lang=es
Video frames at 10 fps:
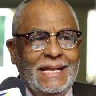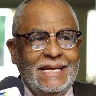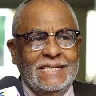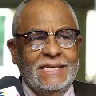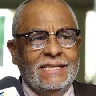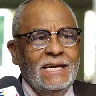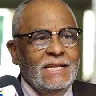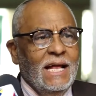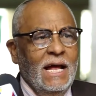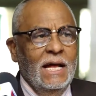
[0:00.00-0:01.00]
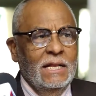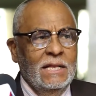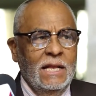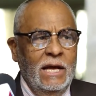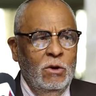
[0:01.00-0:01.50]
necesita
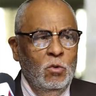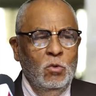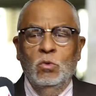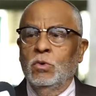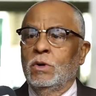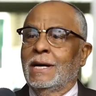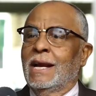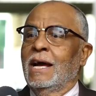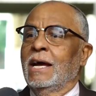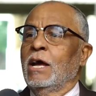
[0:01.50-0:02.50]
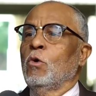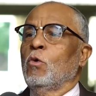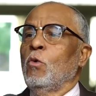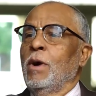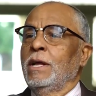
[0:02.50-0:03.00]
de un gran
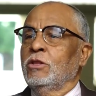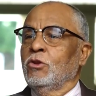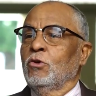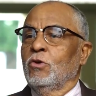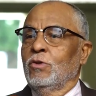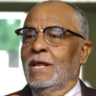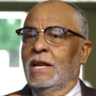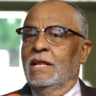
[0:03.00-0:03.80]
encuentro